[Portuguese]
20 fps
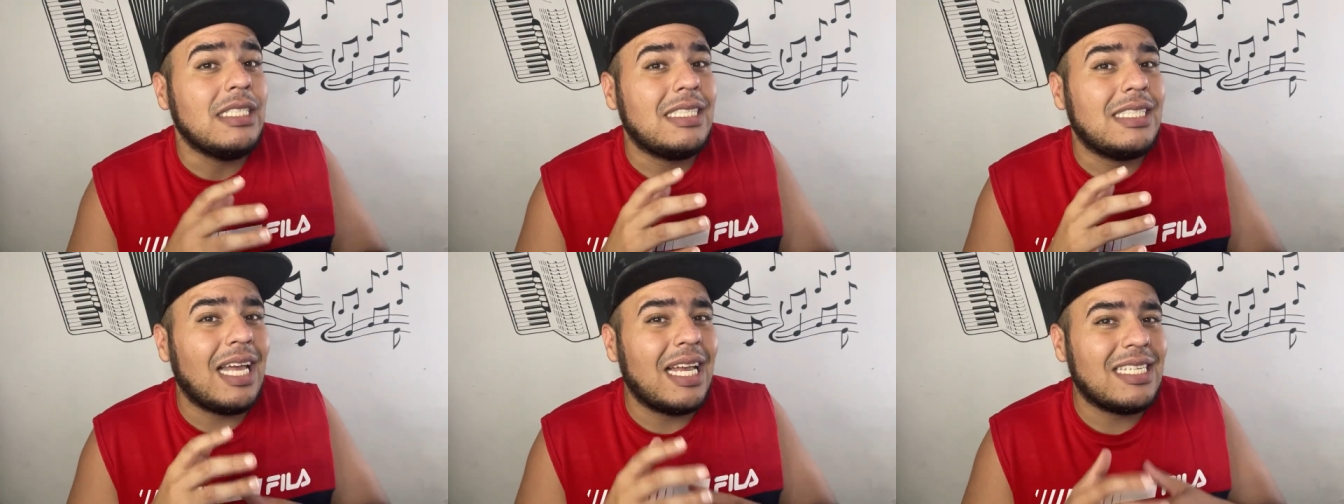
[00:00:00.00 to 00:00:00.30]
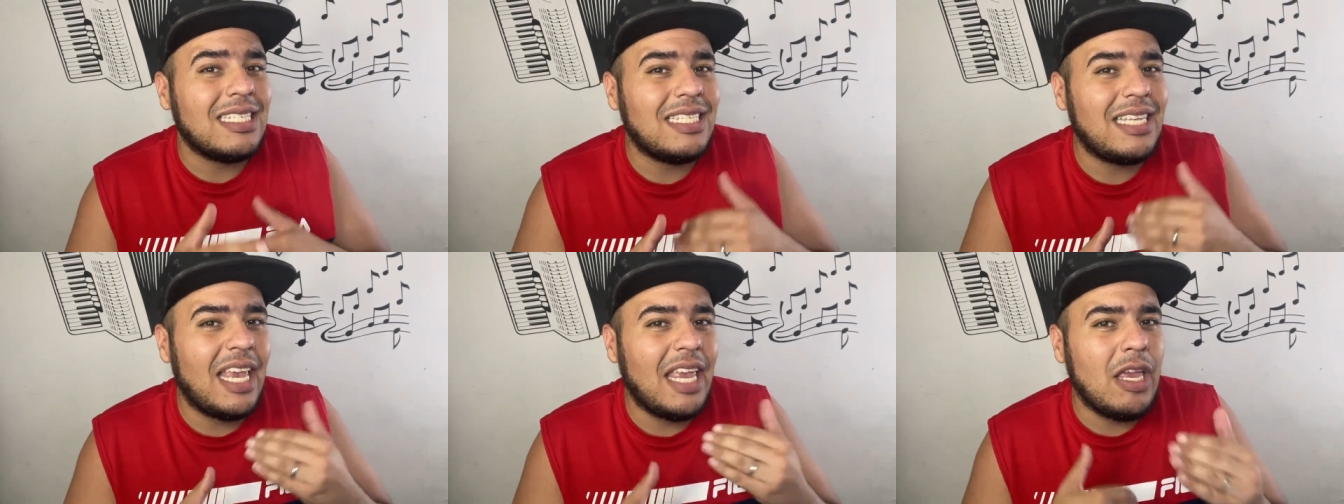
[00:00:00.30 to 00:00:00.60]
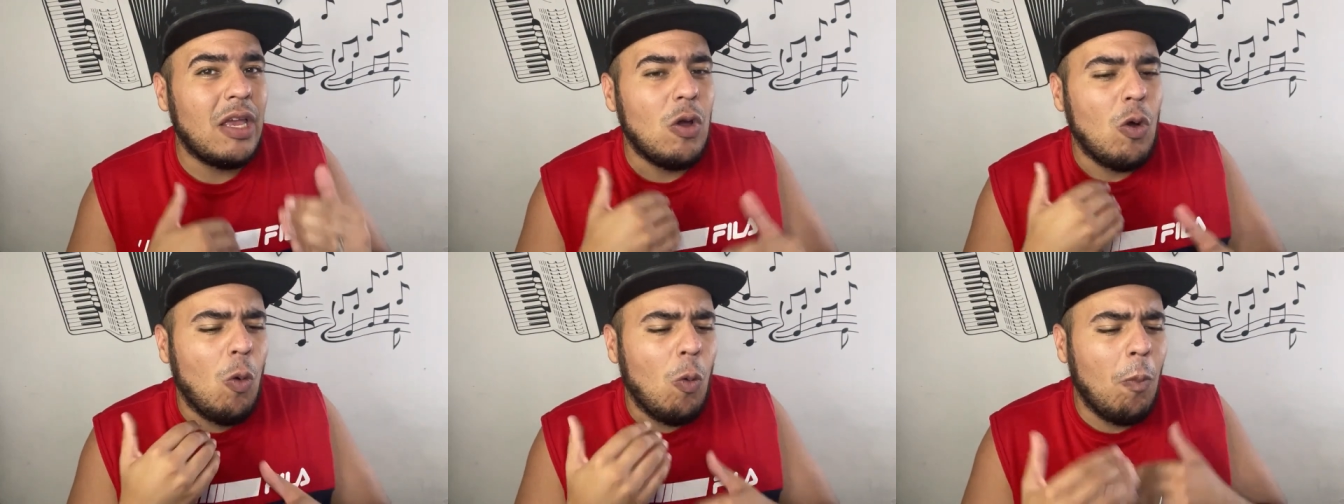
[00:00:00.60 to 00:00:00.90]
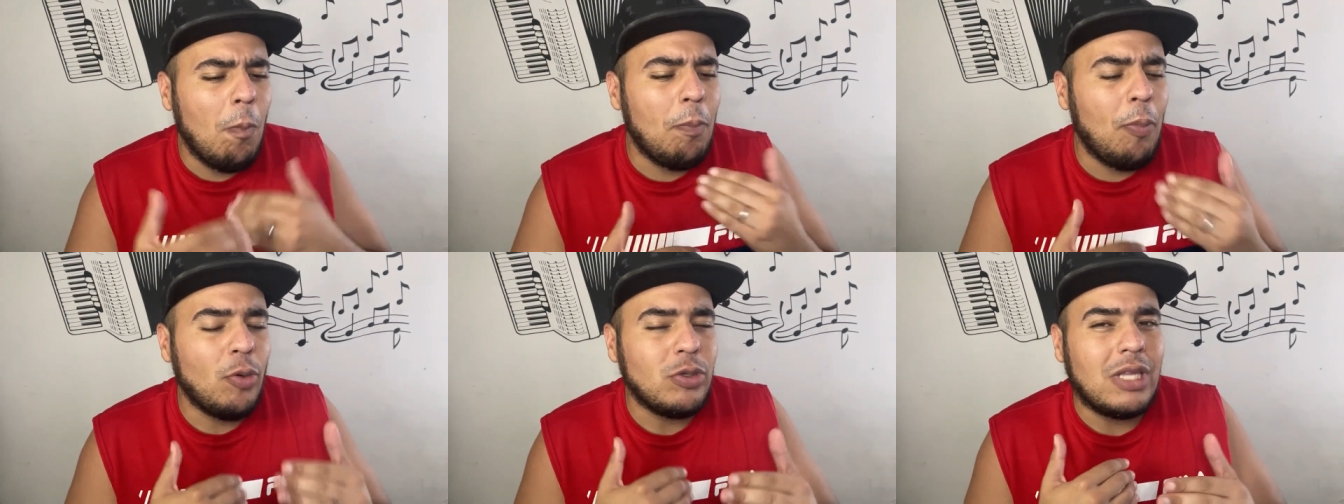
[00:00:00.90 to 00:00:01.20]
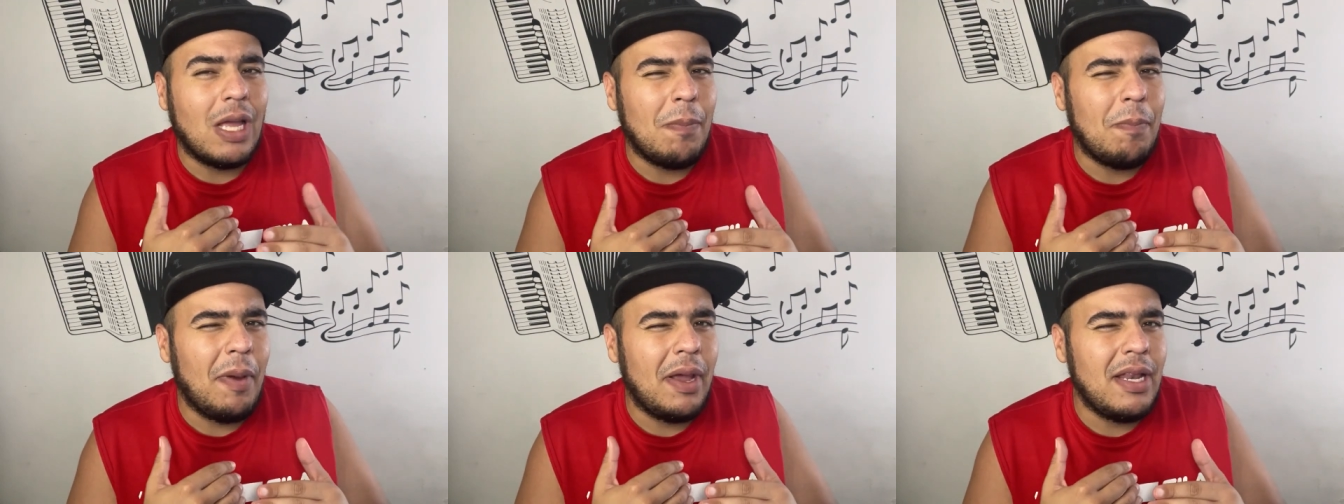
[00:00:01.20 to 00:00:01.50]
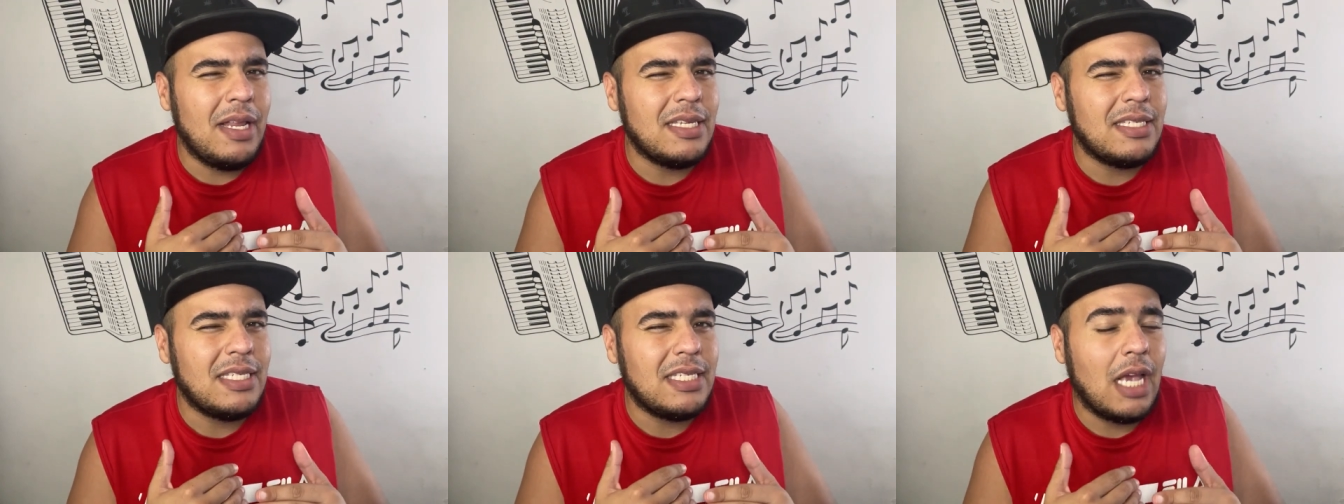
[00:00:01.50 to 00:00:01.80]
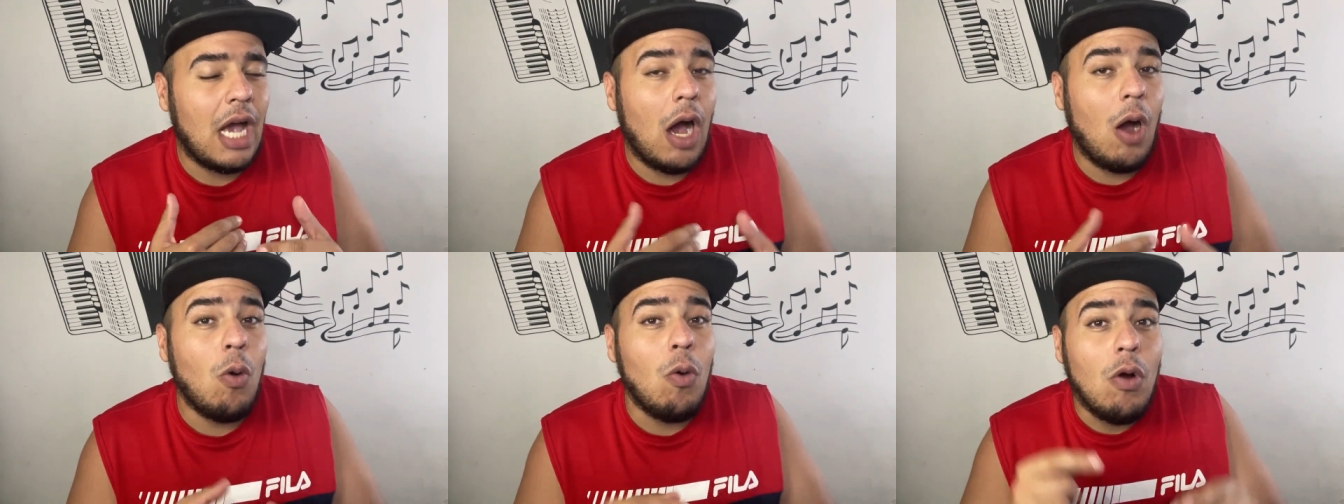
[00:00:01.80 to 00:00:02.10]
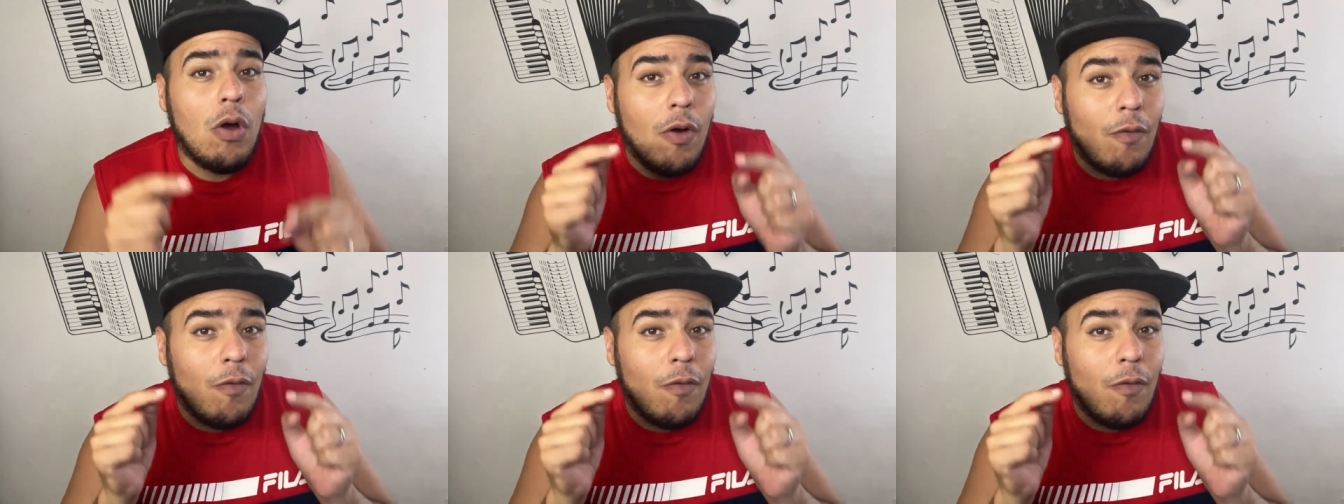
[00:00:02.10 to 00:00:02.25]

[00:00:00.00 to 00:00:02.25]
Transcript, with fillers: tá sem um pontapé inicial,